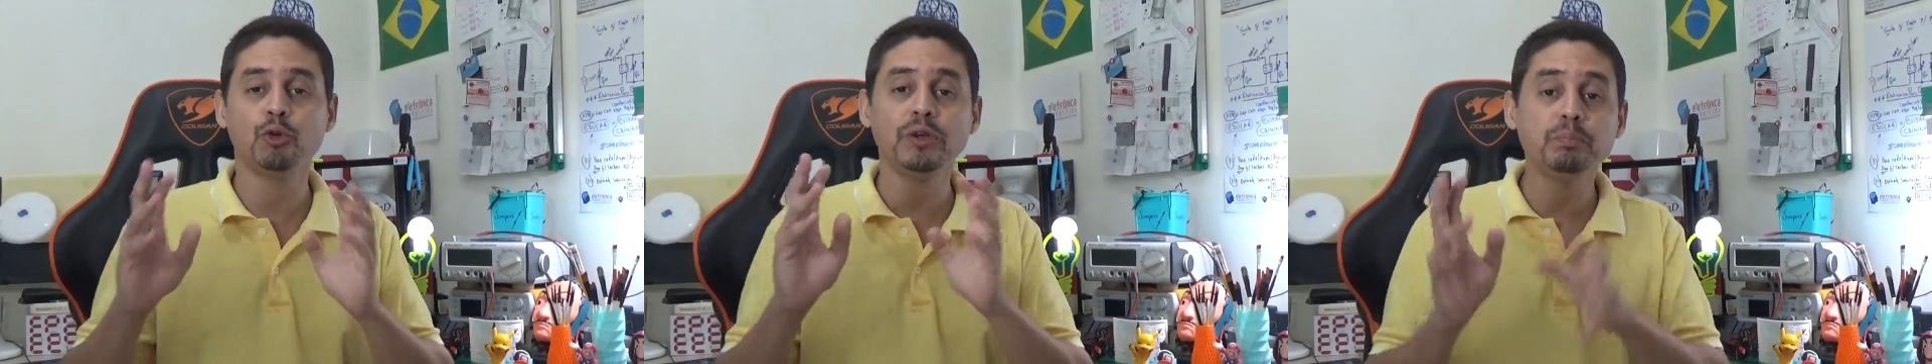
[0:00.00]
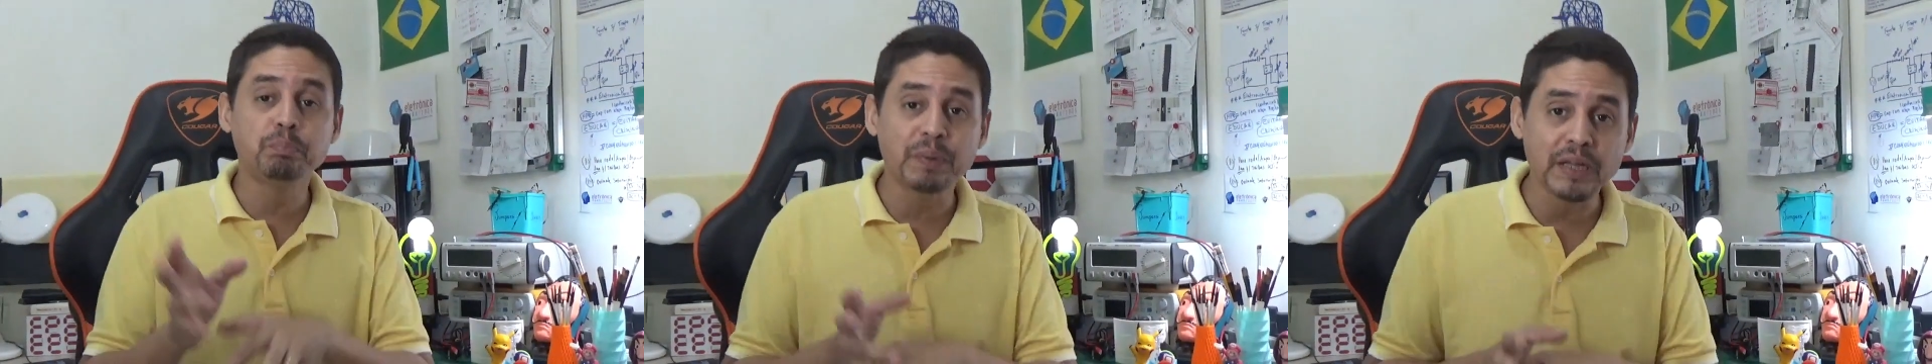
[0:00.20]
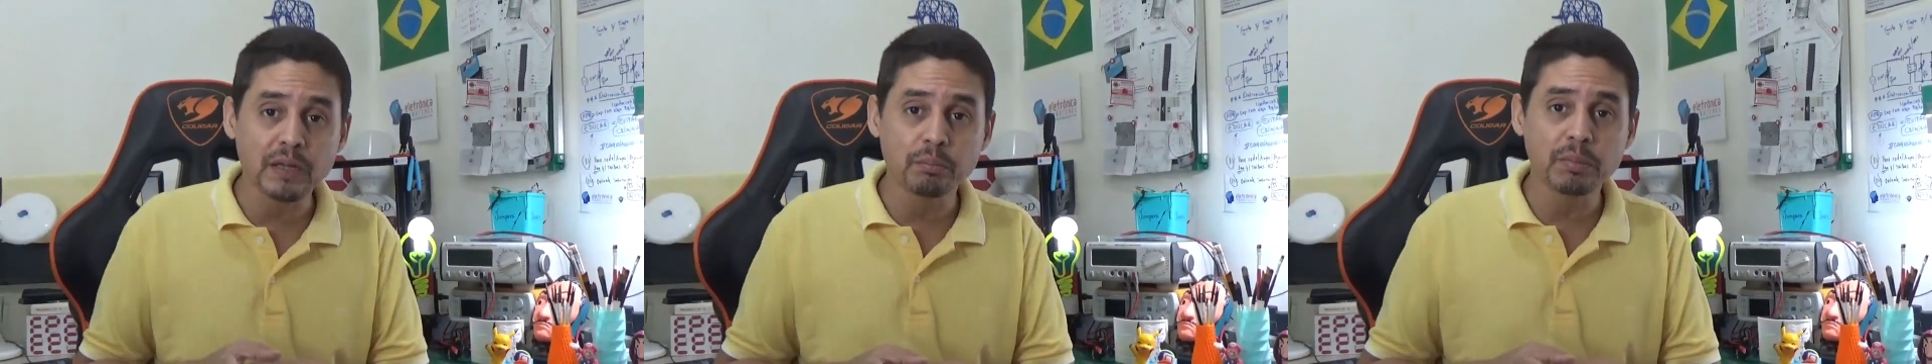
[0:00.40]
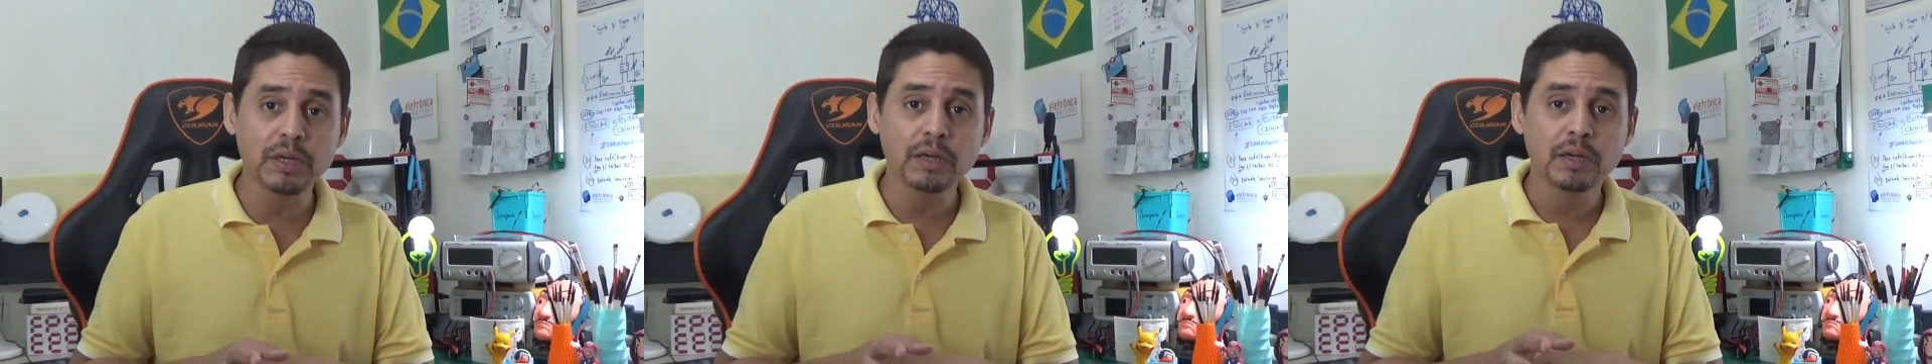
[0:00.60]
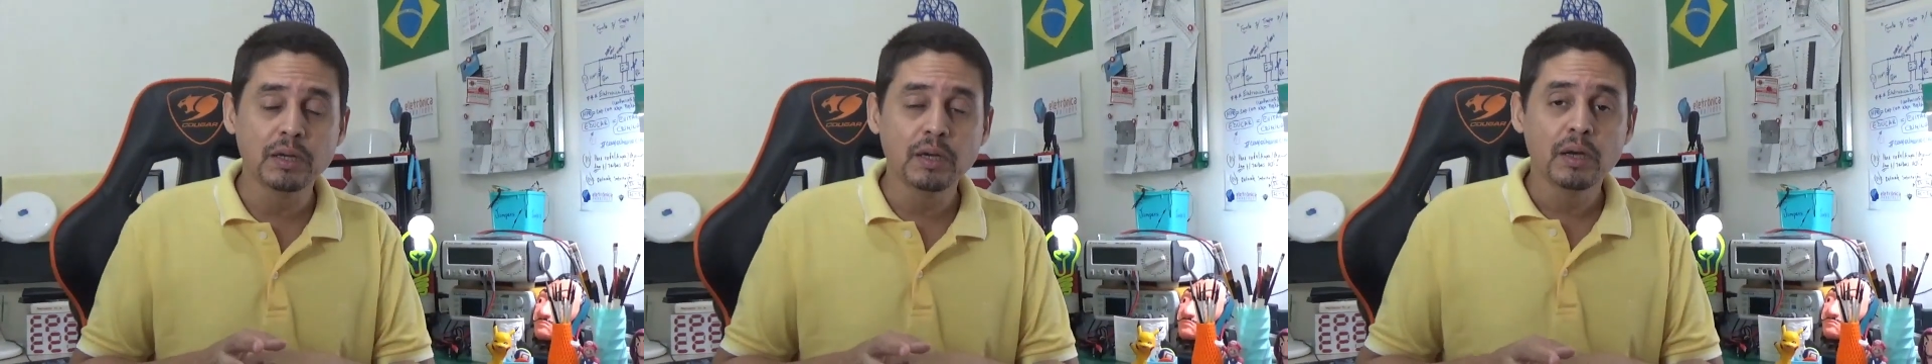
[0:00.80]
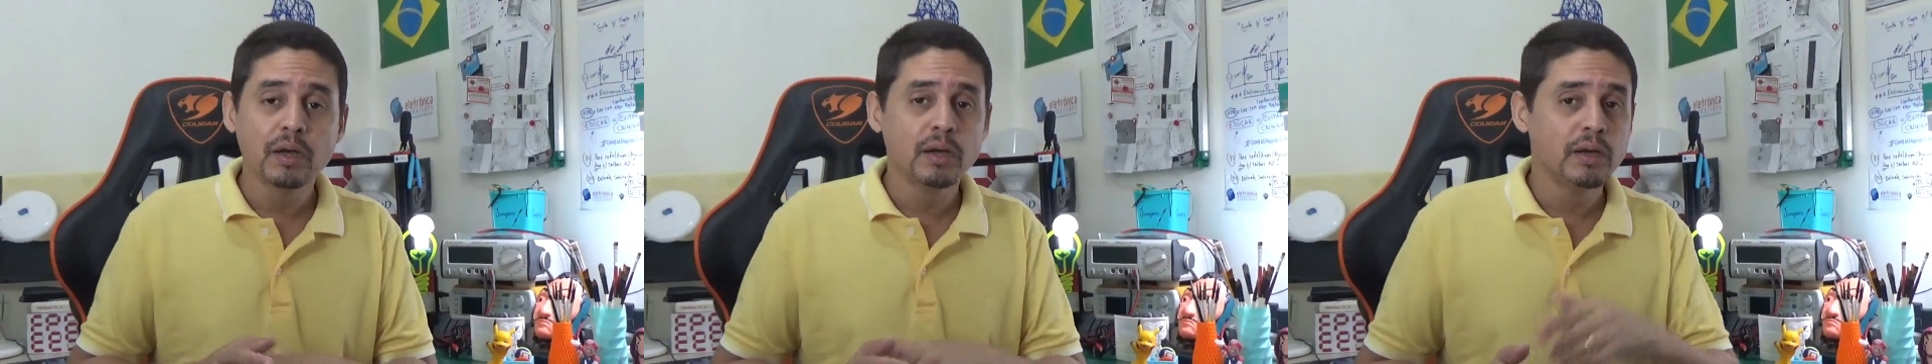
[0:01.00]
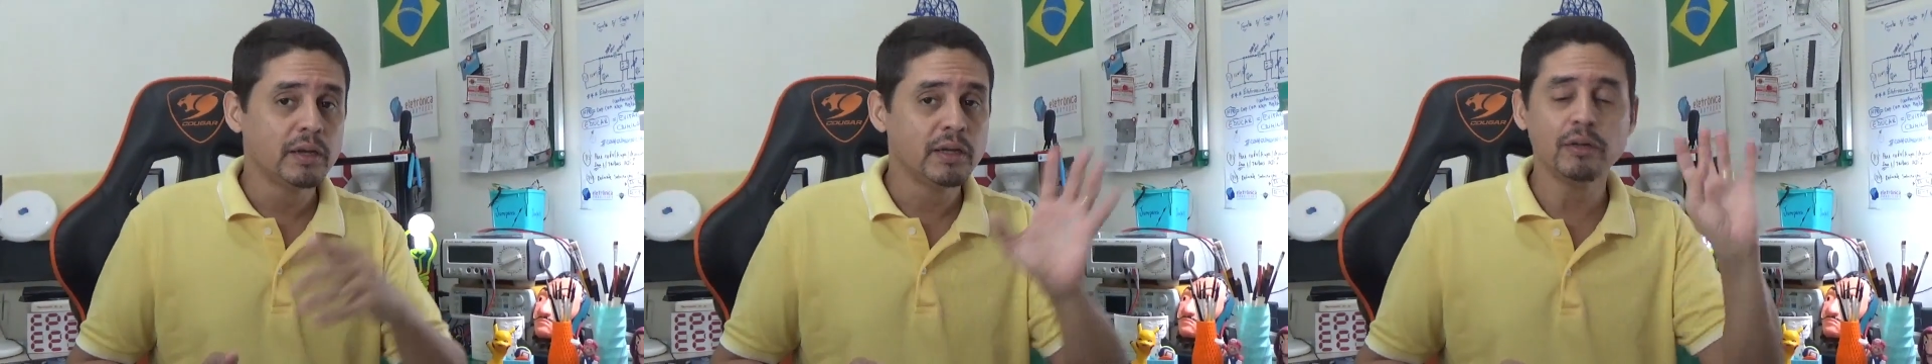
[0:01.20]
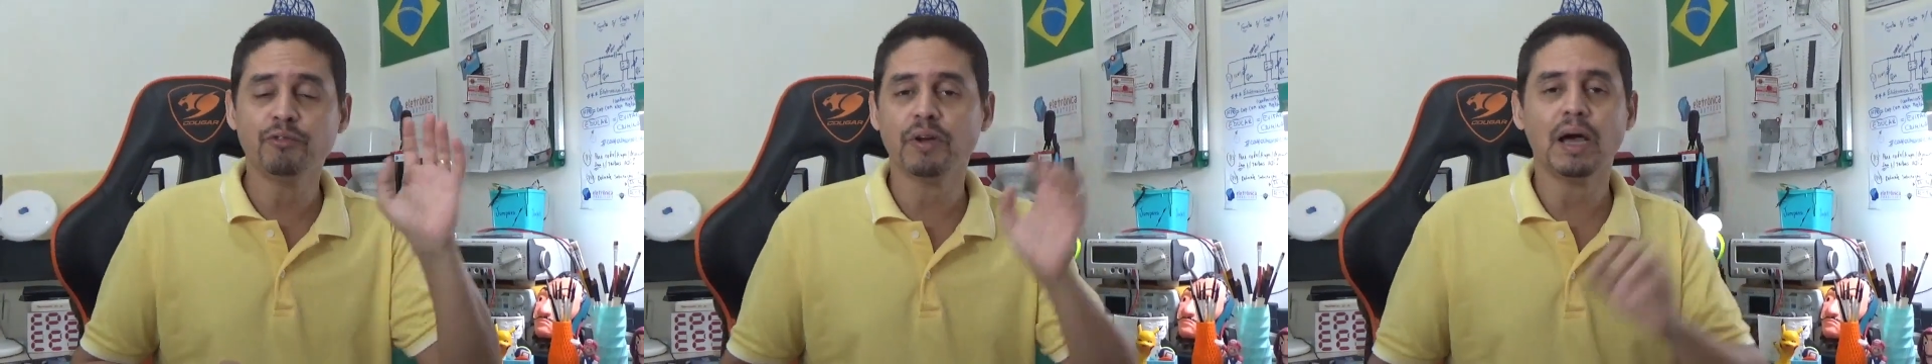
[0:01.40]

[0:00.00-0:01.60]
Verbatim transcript: imprime e vê.